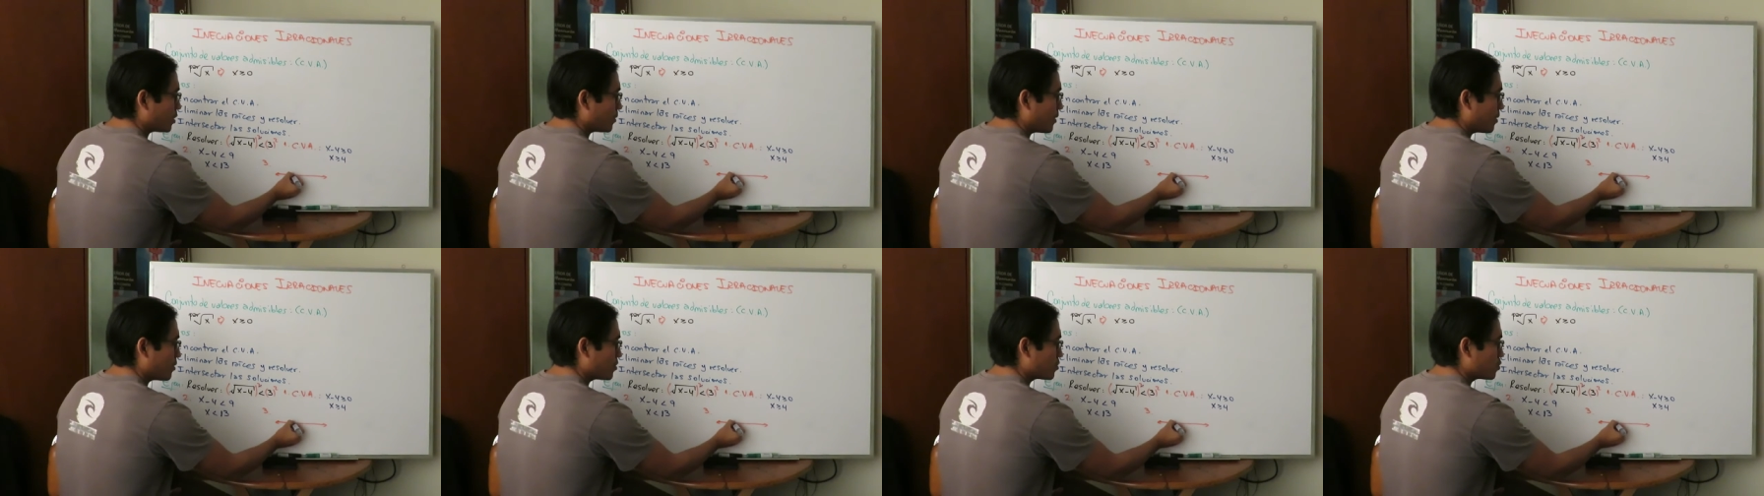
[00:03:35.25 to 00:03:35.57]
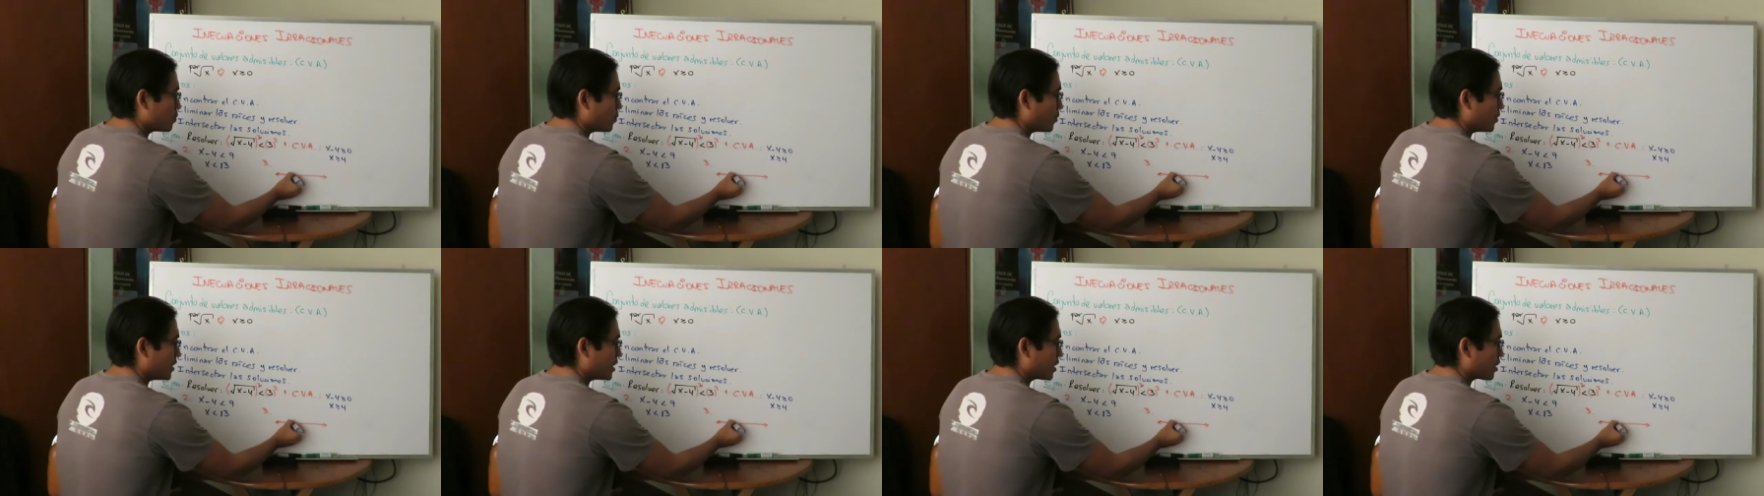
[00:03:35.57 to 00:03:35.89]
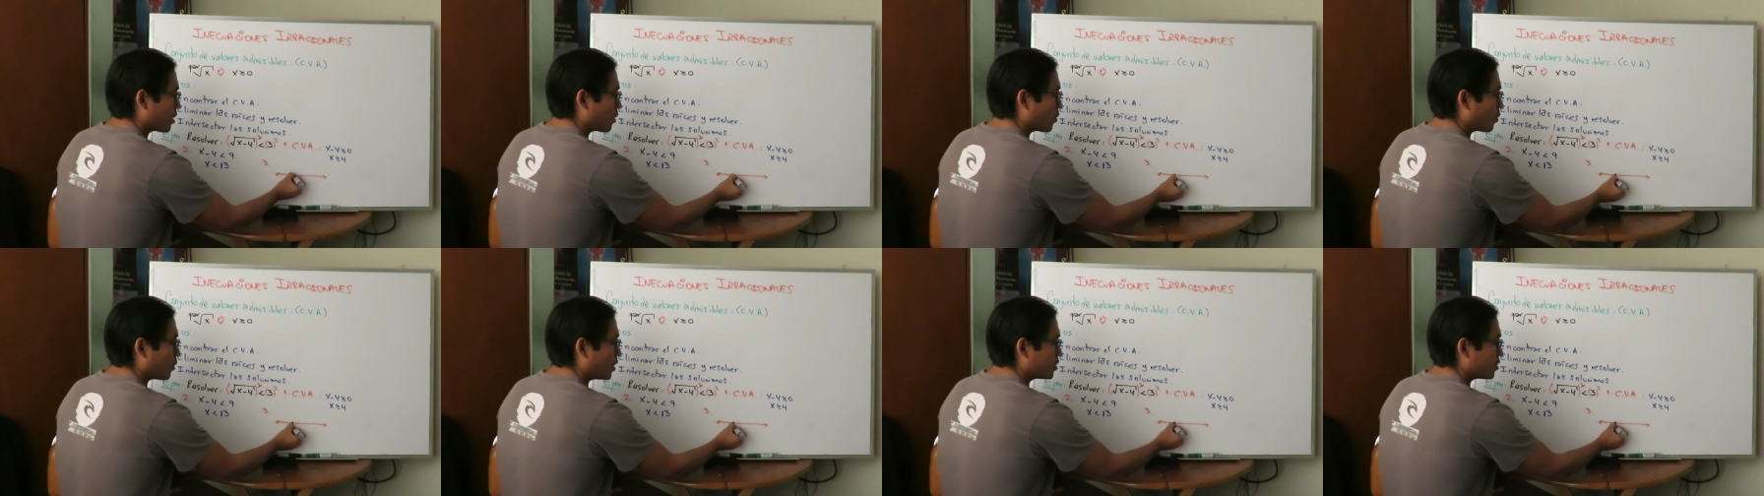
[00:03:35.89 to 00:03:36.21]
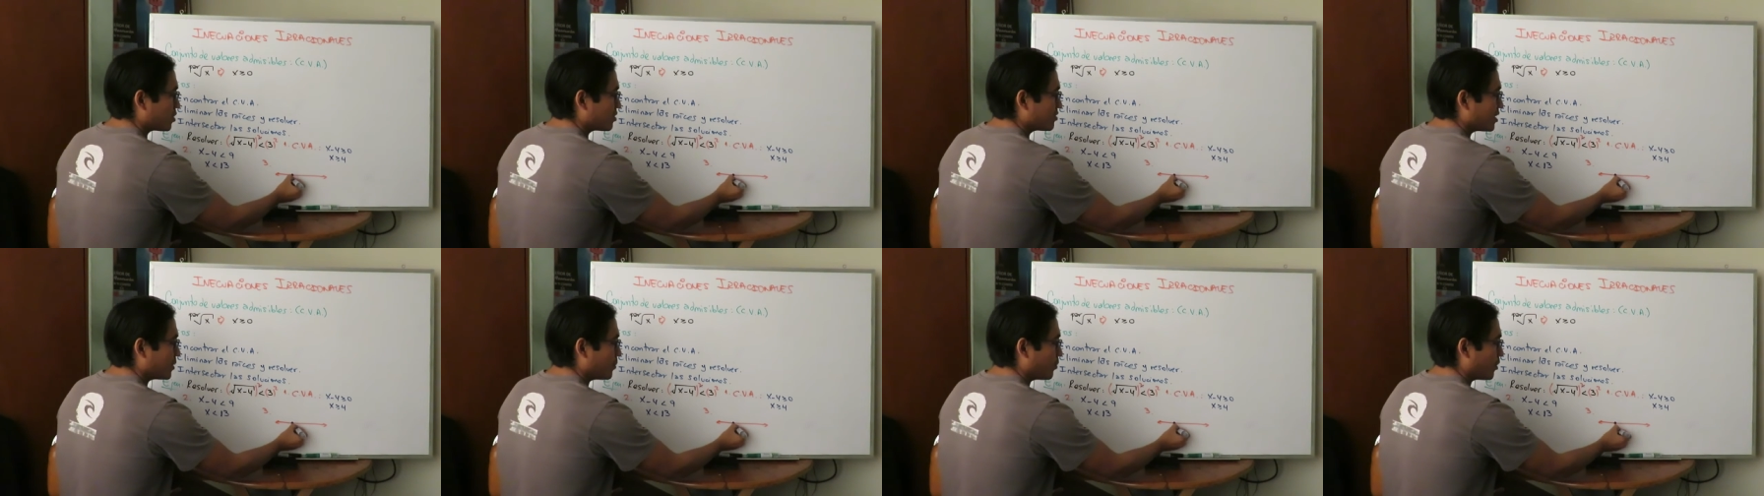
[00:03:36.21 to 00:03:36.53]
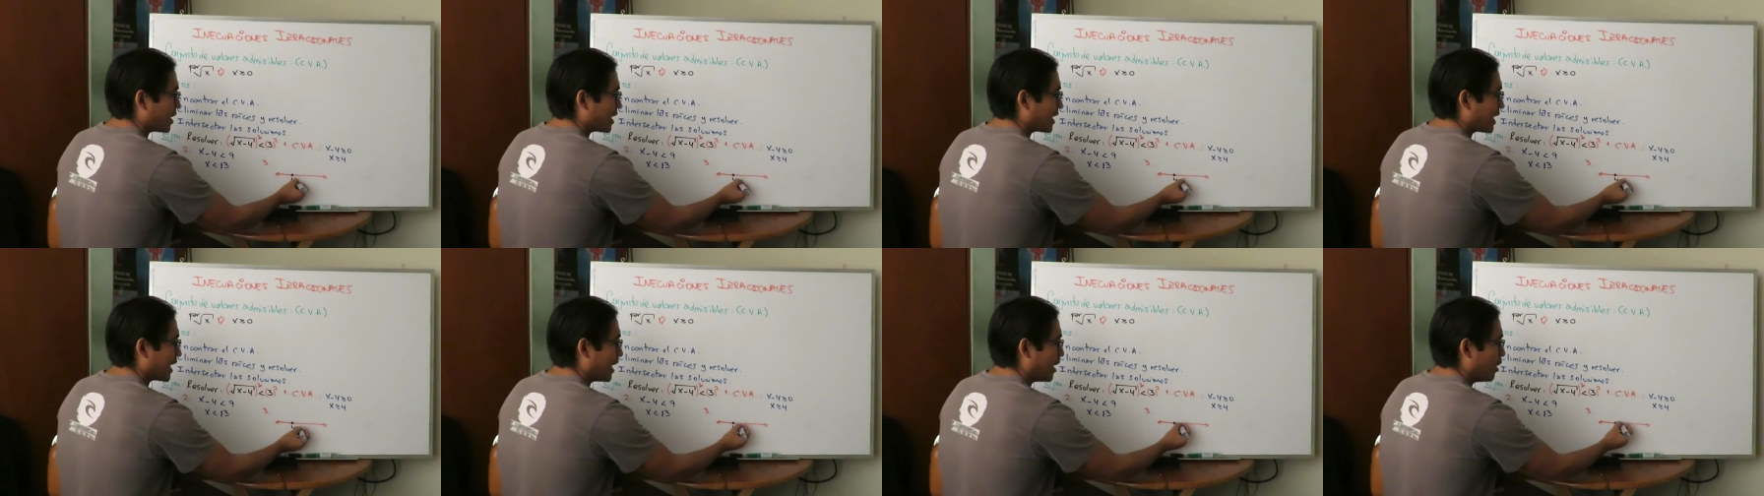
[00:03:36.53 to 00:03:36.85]
Vamos a suponer que el 4 esté
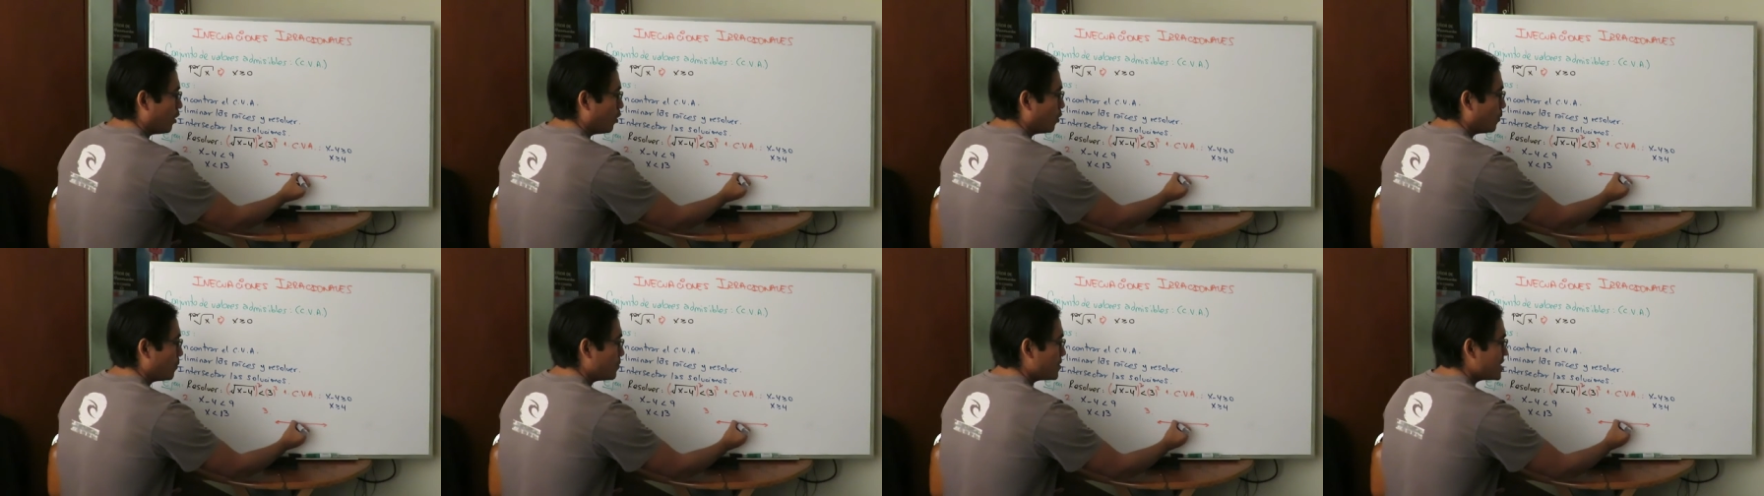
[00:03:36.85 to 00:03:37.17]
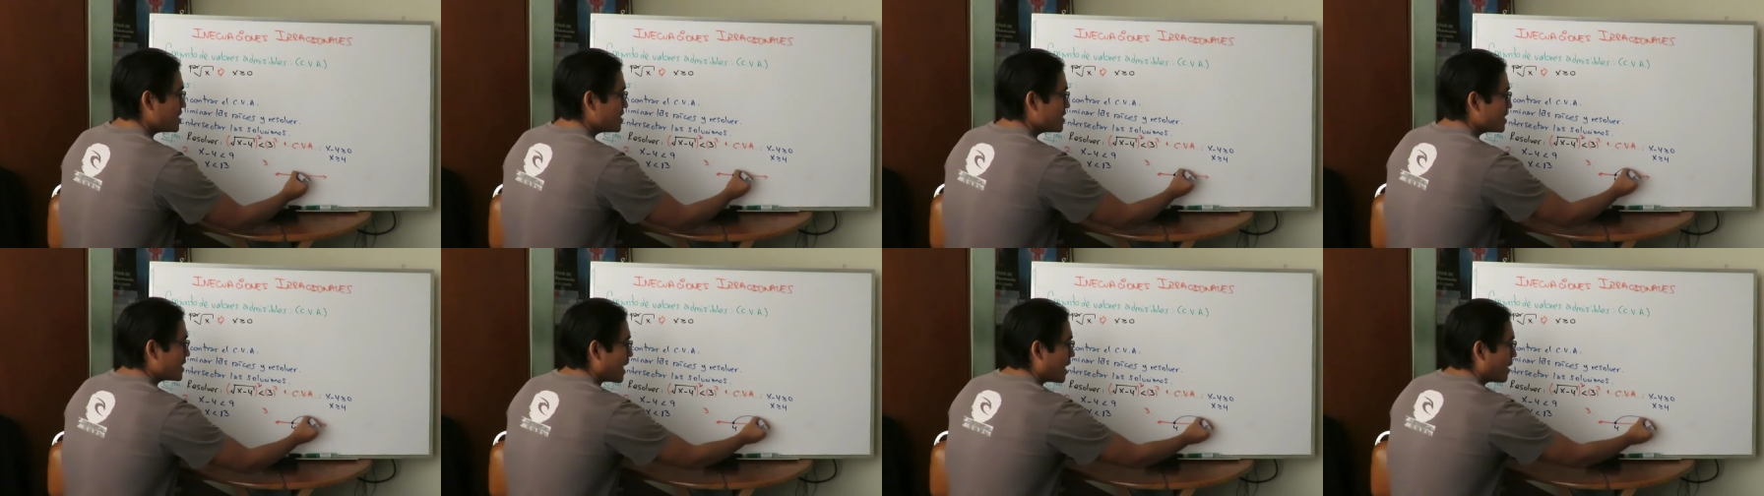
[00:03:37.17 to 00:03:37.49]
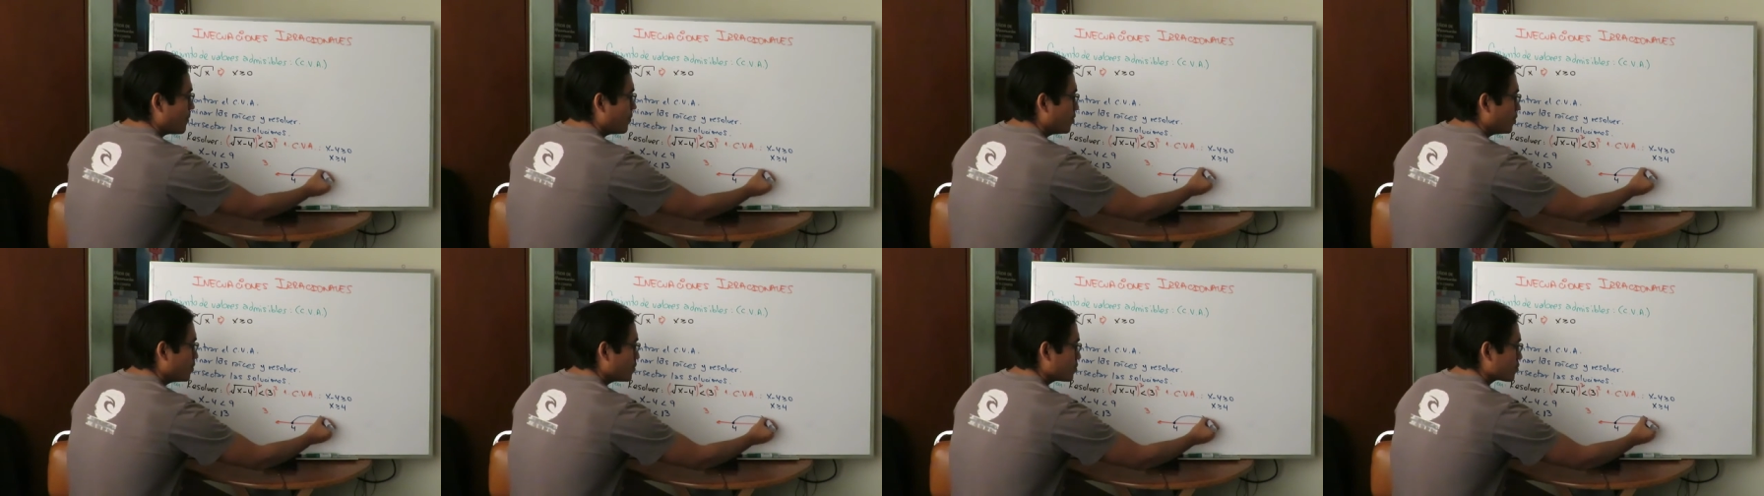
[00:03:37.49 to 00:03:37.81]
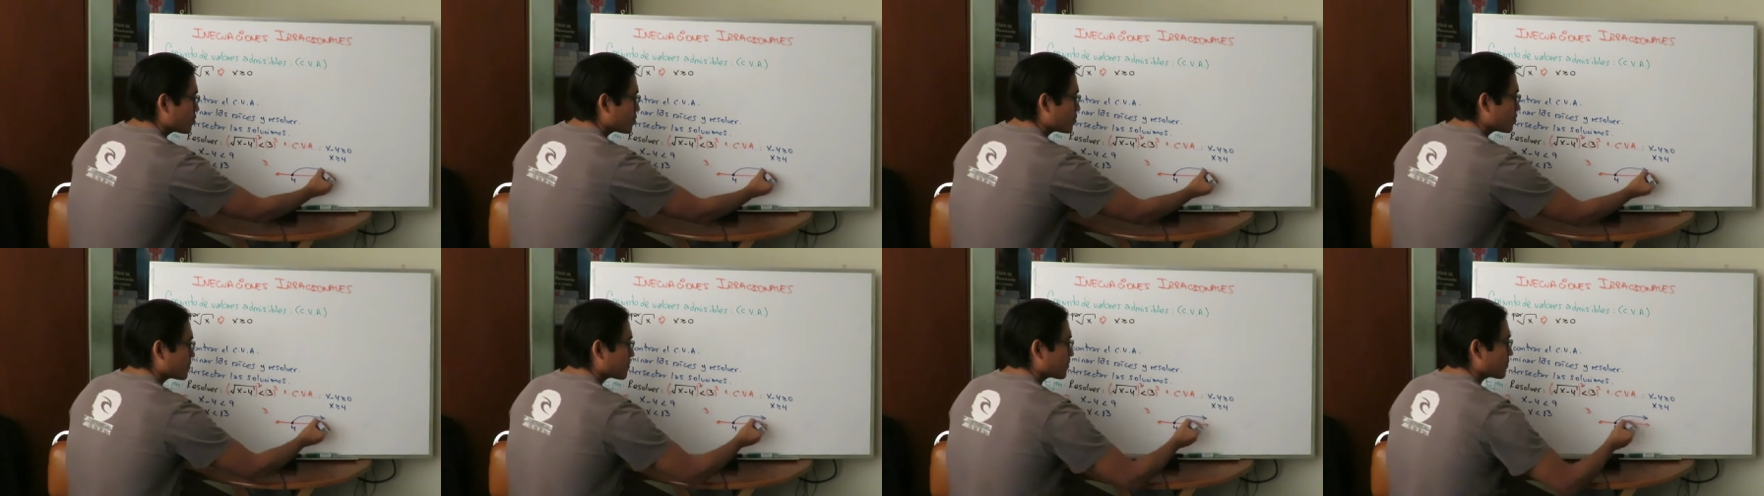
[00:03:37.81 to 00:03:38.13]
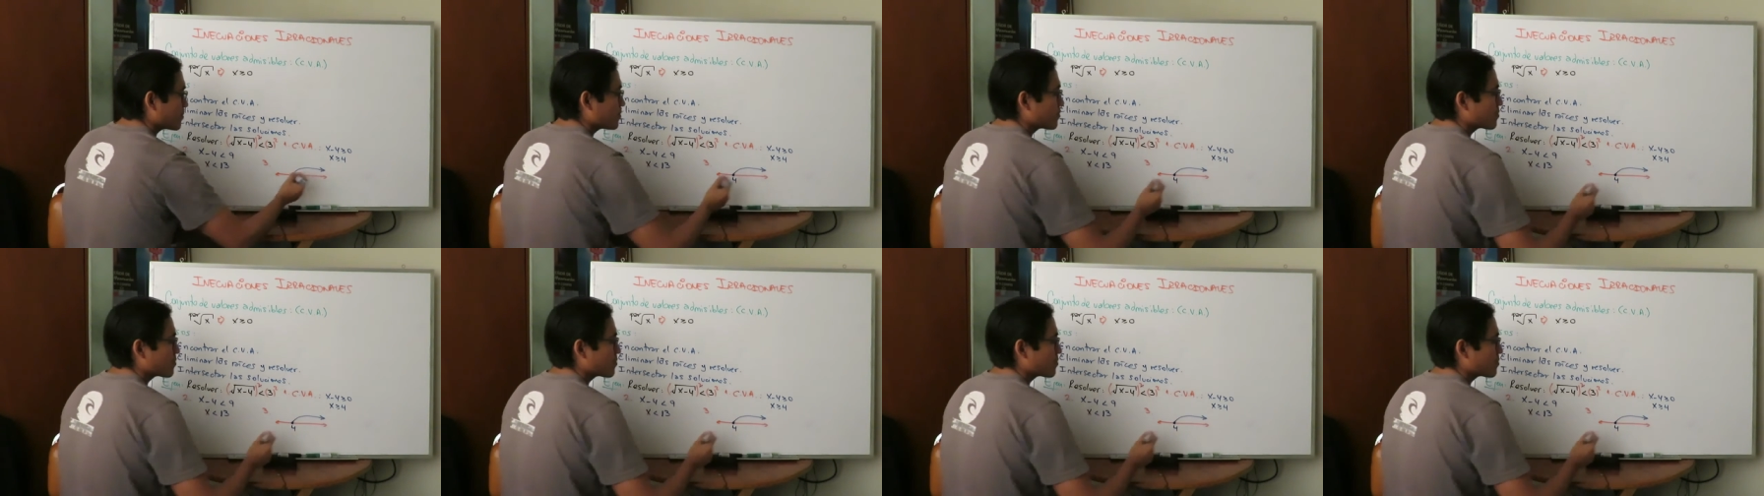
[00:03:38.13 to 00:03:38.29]
por acá. Lo pintamos